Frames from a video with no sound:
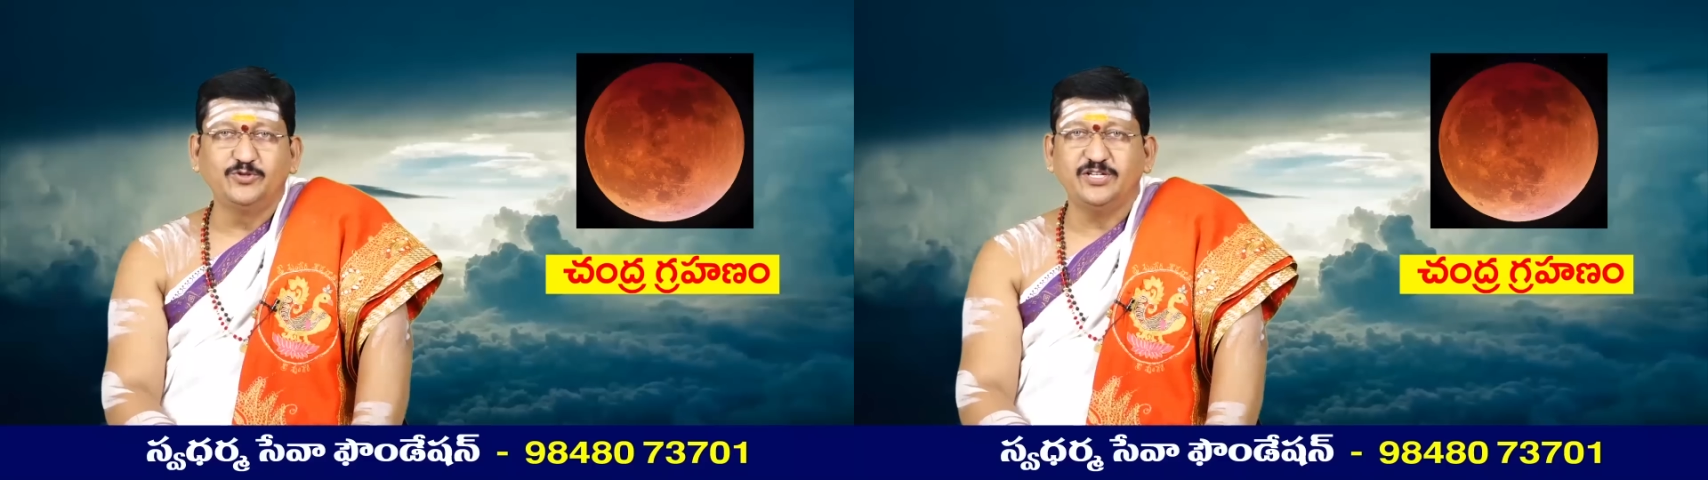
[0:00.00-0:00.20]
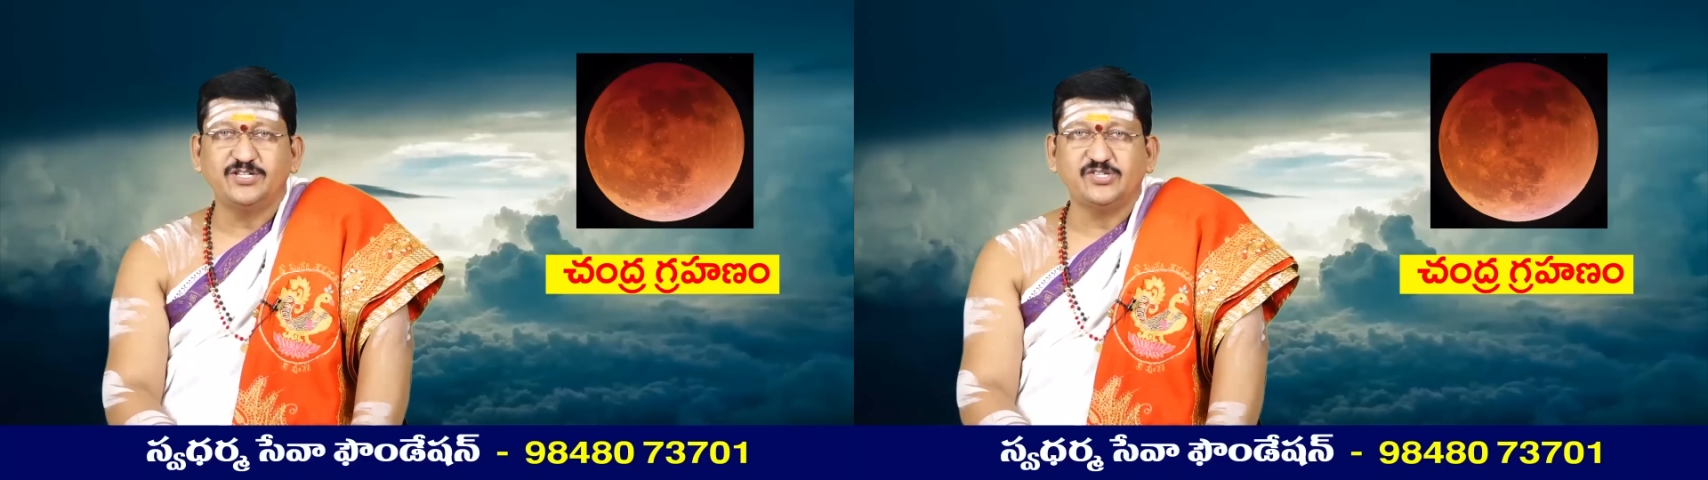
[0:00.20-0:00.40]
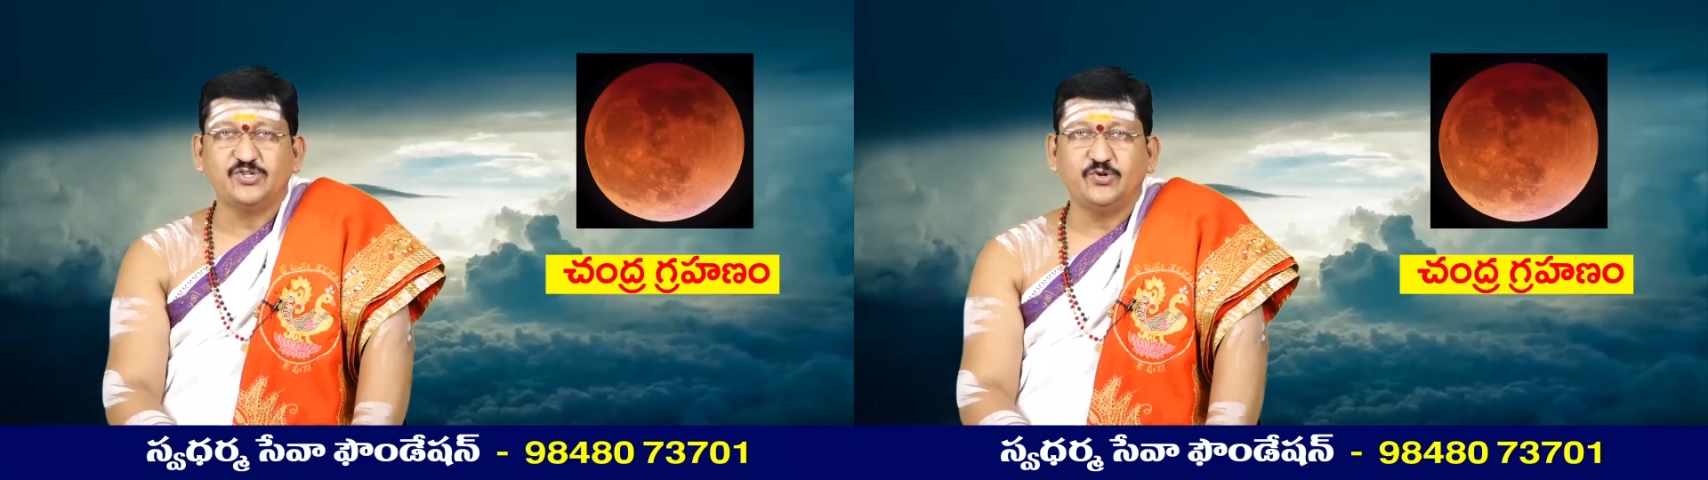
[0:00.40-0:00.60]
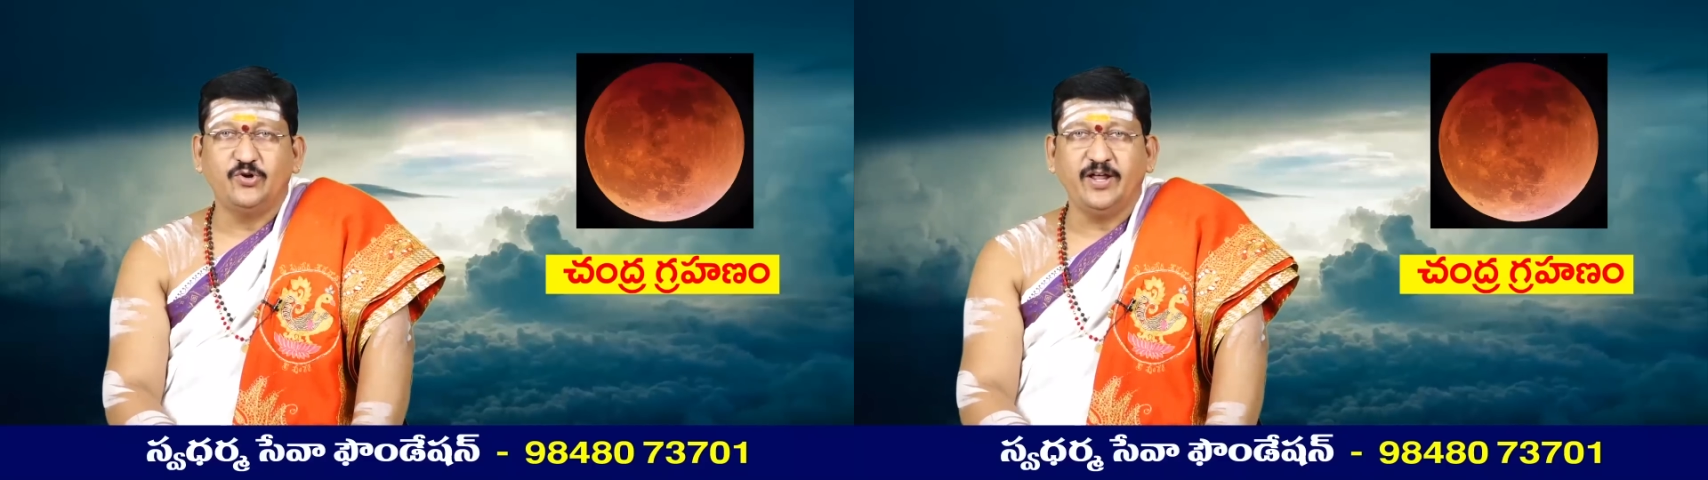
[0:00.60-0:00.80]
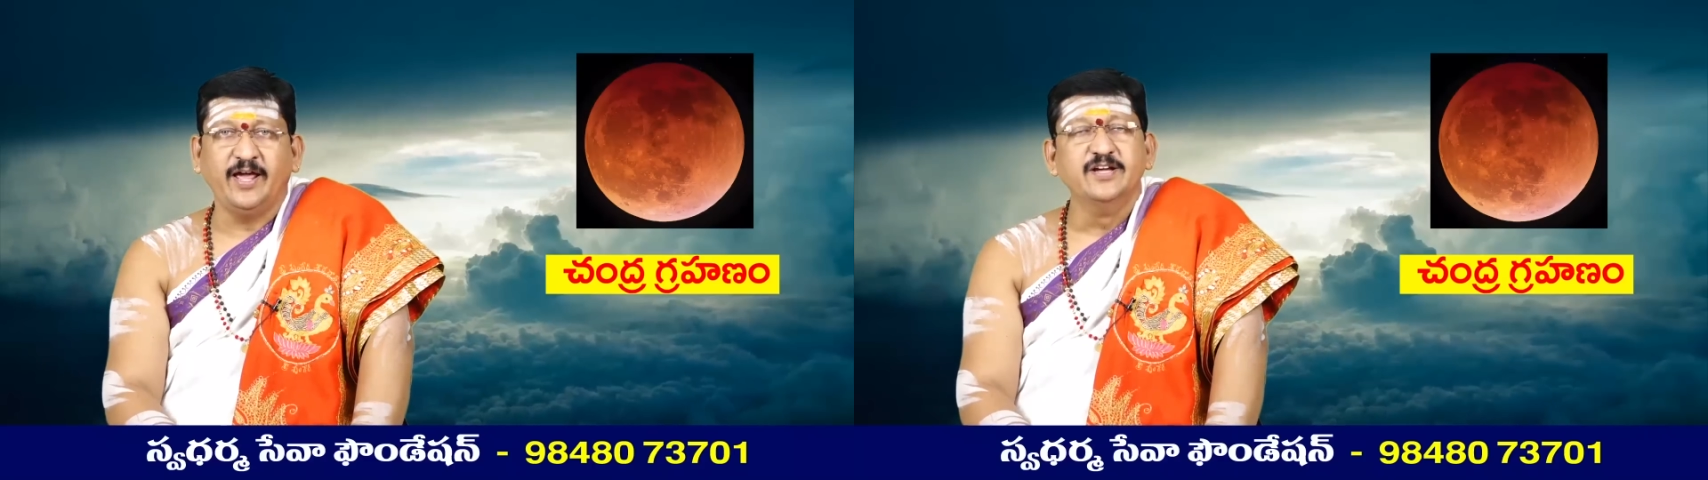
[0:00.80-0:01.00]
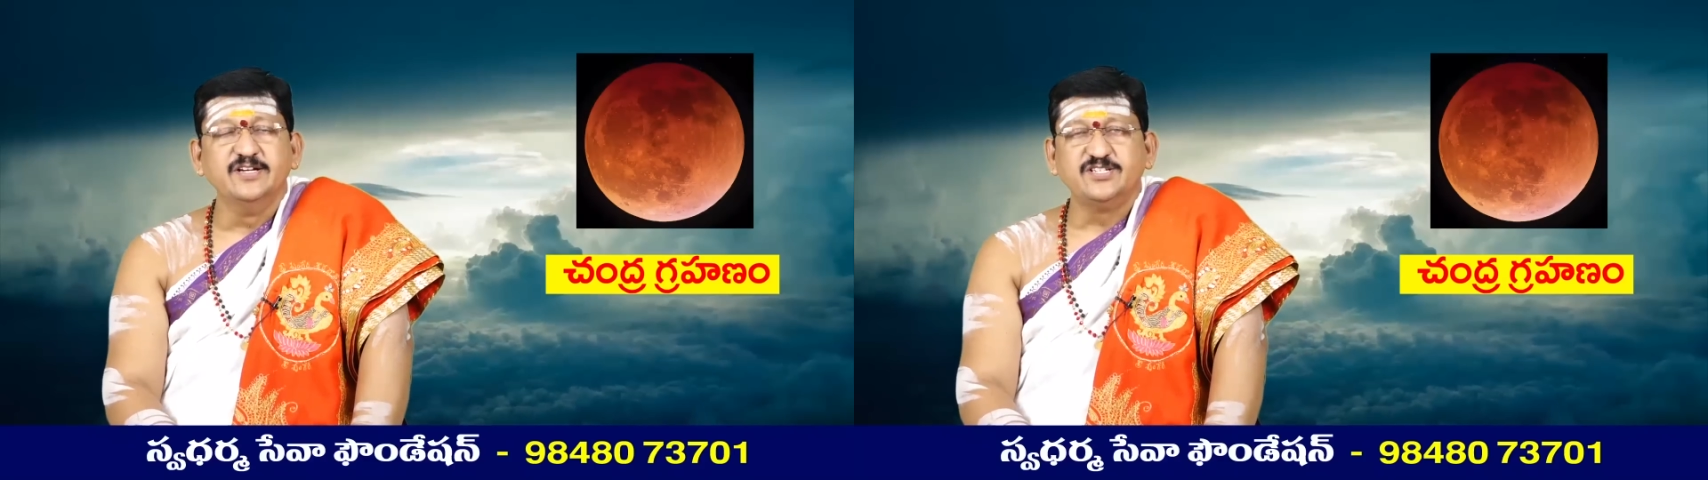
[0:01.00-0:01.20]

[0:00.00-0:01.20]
పూర్తి చేసుకొని